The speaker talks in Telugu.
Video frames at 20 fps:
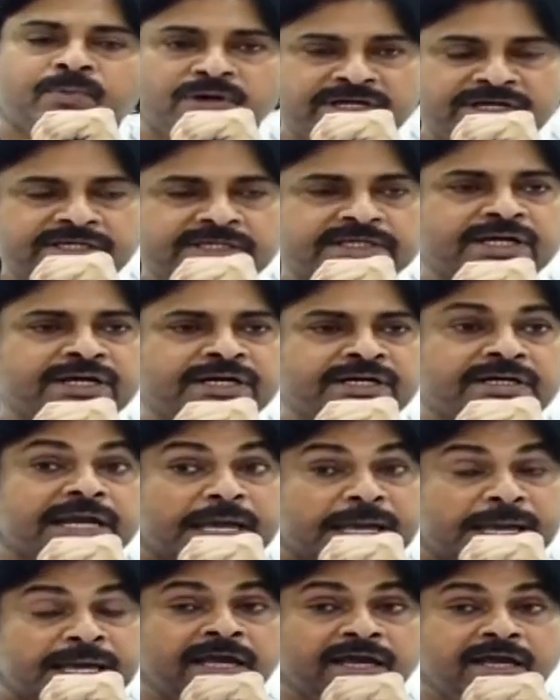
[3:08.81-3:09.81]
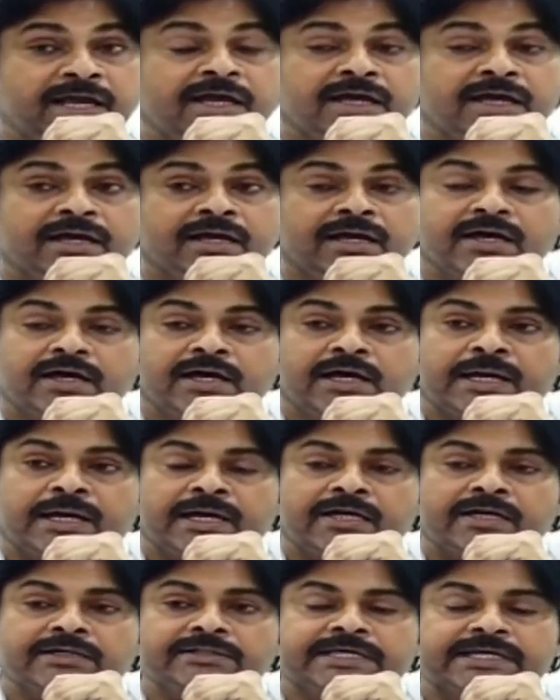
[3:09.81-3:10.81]
పొలిటికల్
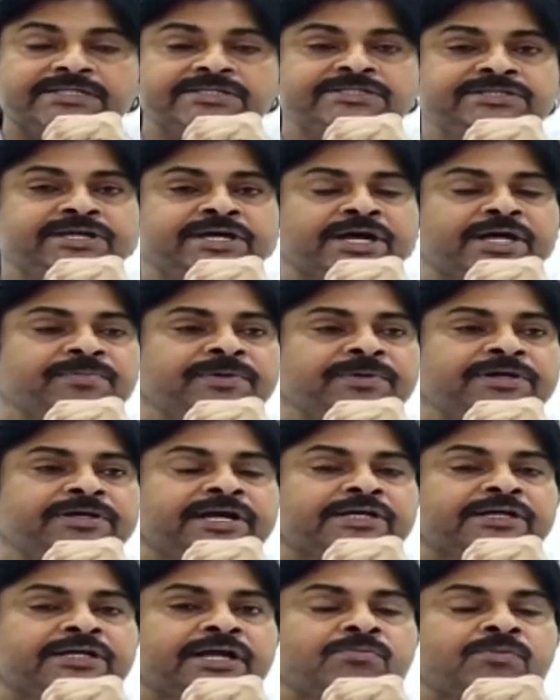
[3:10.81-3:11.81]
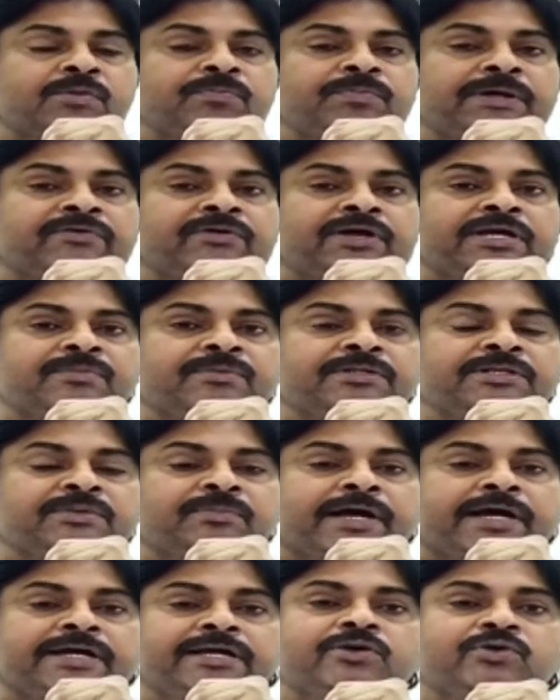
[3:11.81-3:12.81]
ఎన్సీఆర్బి డేటాలు ముప్పై వేల మంది
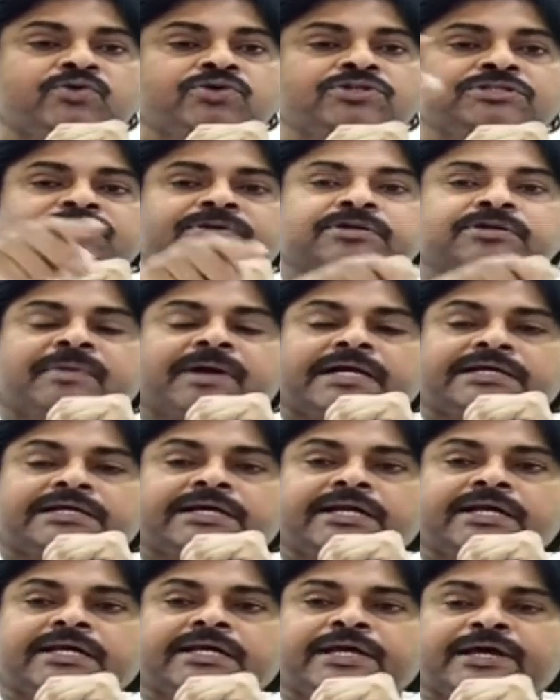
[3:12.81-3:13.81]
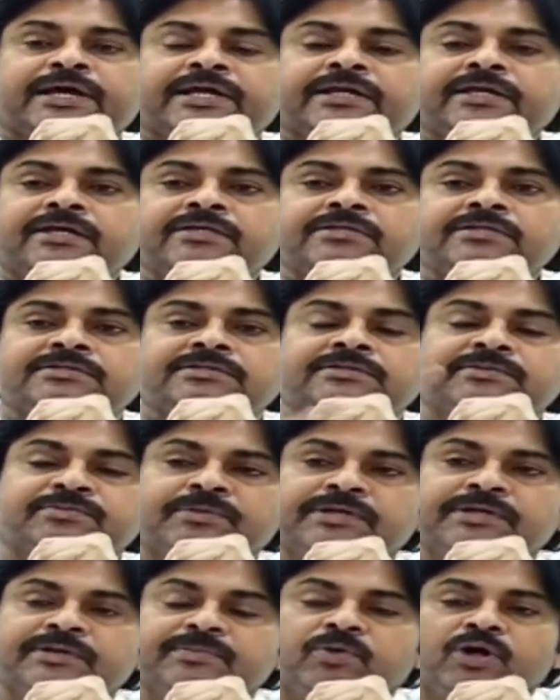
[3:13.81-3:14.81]
మహిళల గురించి మీరు మాట్లాడాలి కానీ
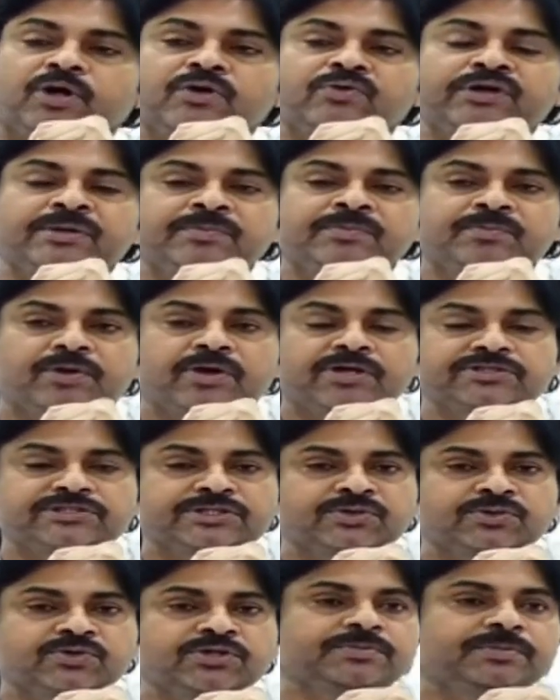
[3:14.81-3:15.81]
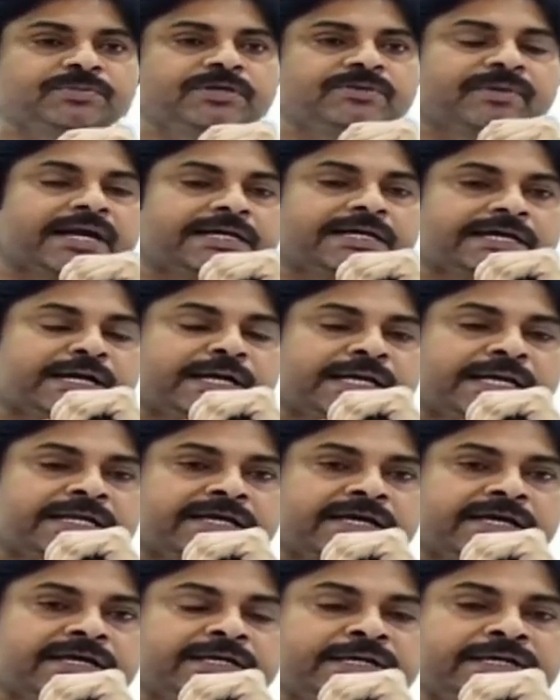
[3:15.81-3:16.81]
మరి పోలవరం ప్రాజెక్టు గురించి మీరు మాట్లాడాలి
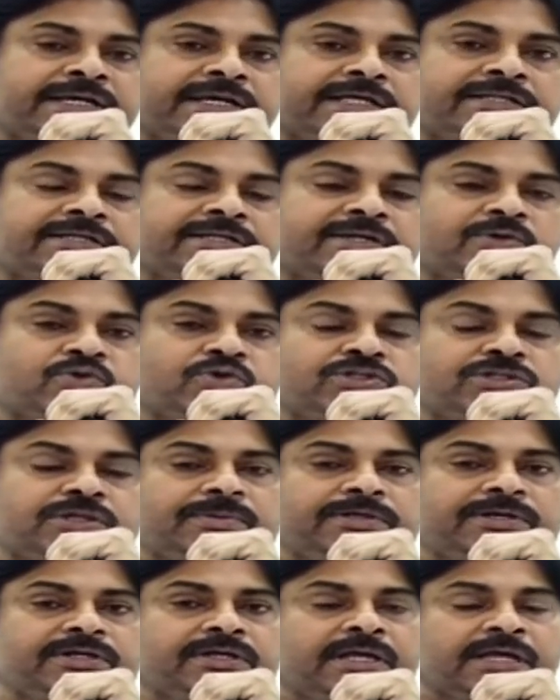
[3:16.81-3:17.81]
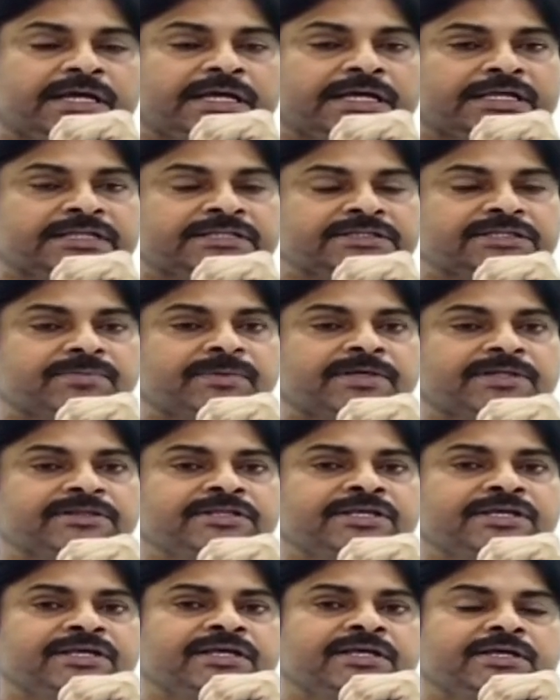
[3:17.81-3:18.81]
కానీ లేదంటే కూర్చోబెట్టి
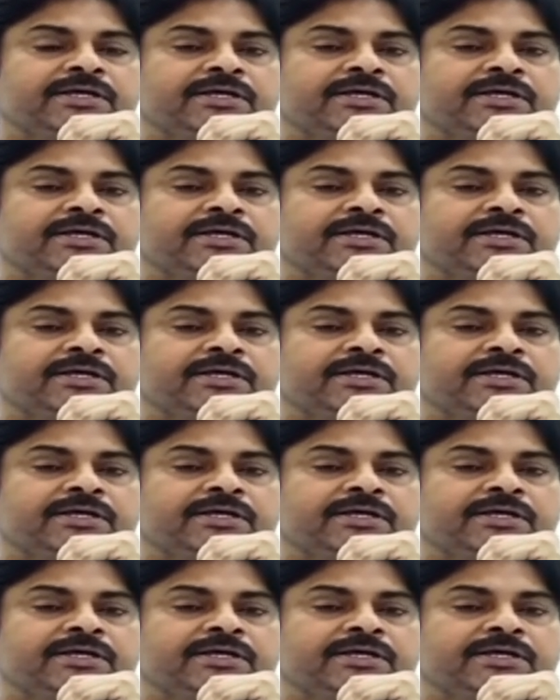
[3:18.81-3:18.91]
ఇంతమంది